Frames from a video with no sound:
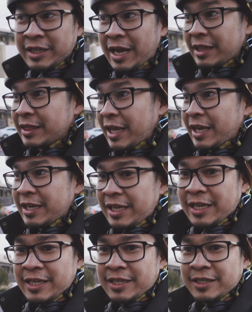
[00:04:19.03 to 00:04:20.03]
antayan
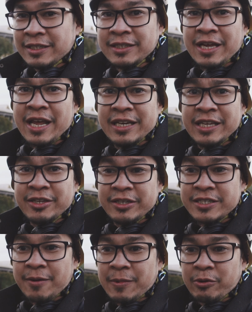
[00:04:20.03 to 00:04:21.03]
ni ani
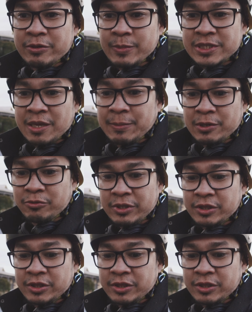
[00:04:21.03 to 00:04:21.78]
gini siya bawat basta padong